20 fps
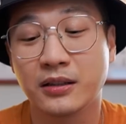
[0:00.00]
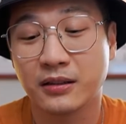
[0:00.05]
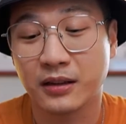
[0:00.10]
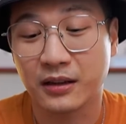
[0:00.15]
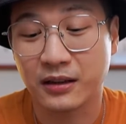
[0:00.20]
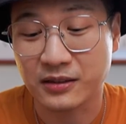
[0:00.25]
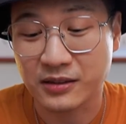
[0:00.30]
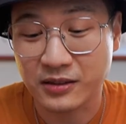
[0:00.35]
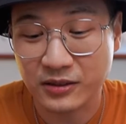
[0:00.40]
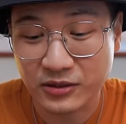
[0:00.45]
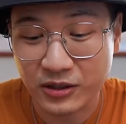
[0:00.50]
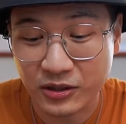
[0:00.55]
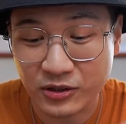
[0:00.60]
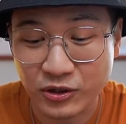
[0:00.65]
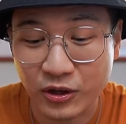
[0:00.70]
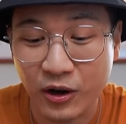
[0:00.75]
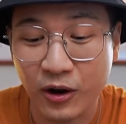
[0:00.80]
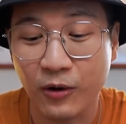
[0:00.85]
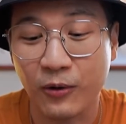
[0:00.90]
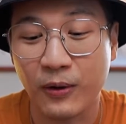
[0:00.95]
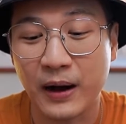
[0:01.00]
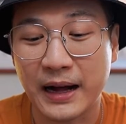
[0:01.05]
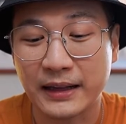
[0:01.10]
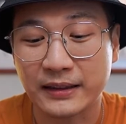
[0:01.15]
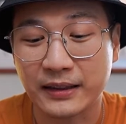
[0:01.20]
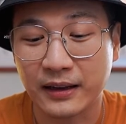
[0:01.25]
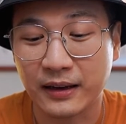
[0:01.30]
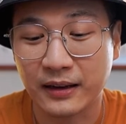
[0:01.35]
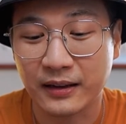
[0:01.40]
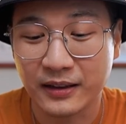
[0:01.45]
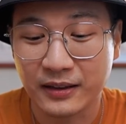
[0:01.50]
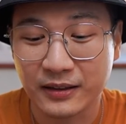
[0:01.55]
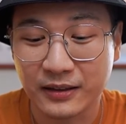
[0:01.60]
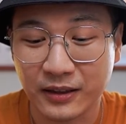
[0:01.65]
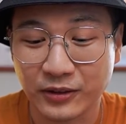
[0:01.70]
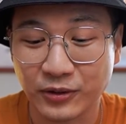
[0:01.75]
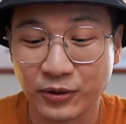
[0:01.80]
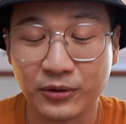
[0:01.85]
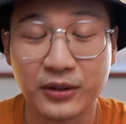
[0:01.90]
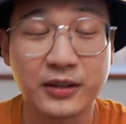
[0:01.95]
呃，自这之后啊，他
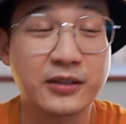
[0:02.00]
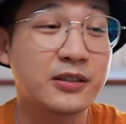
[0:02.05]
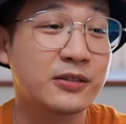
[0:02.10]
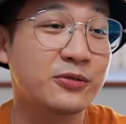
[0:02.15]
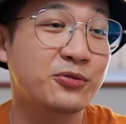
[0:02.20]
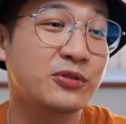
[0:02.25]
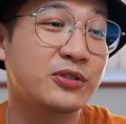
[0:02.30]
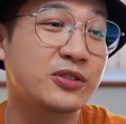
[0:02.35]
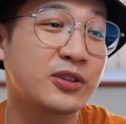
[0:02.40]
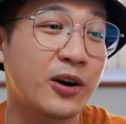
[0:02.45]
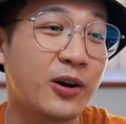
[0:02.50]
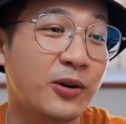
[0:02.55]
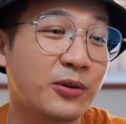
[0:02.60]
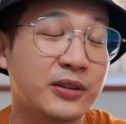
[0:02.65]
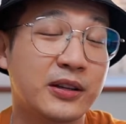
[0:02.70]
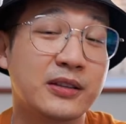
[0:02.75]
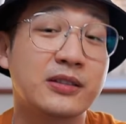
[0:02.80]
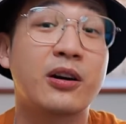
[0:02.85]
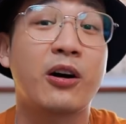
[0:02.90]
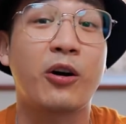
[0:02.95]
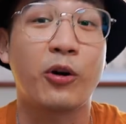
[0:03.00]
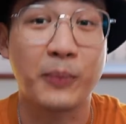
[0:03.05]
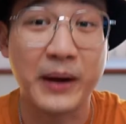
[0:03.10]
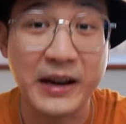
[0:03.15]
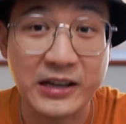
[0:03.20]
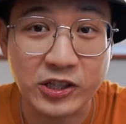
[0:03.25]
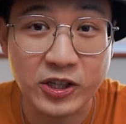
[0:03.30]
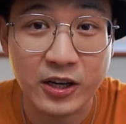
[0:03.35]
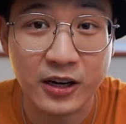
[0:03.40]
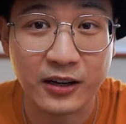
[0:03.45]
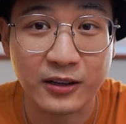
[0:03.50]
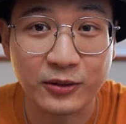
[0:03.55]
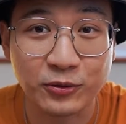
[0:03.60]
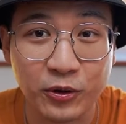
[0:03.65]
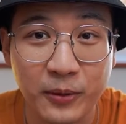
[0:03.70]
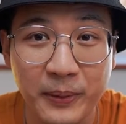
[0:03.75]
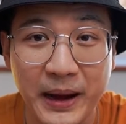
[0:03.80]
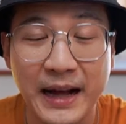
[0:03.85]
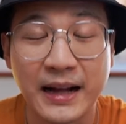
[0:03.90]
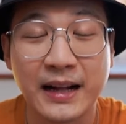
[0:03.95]
他有了证据之后呢，就好办事儿，
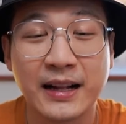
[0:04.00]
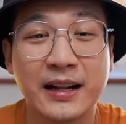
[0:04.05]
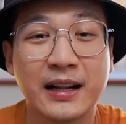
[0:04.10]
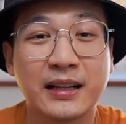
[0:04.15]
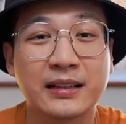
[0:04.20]
对吧？